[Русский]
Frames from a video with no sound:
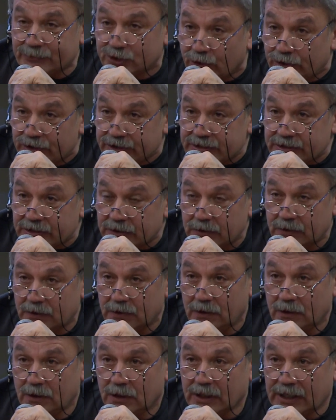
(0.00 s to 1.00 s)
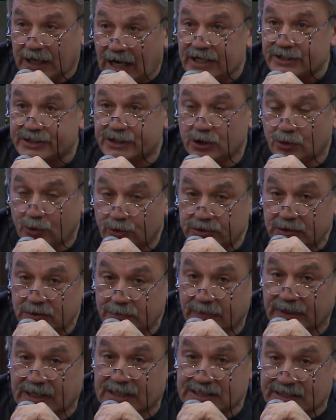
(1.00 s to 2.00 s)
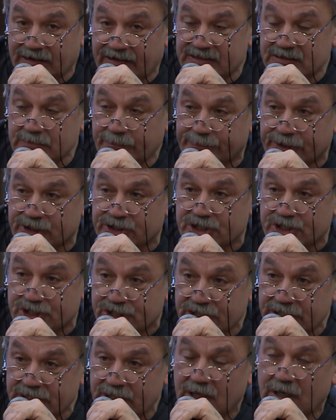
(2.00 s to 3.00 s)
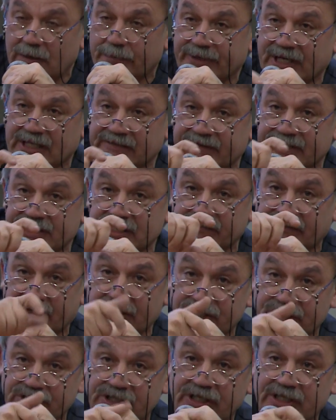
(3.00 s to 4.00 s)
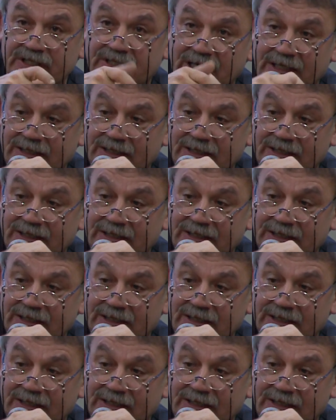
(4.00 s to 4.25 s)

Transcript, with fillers: То есть каждый год мы рассказываем про ЖИШИ, про дважды два четыре и так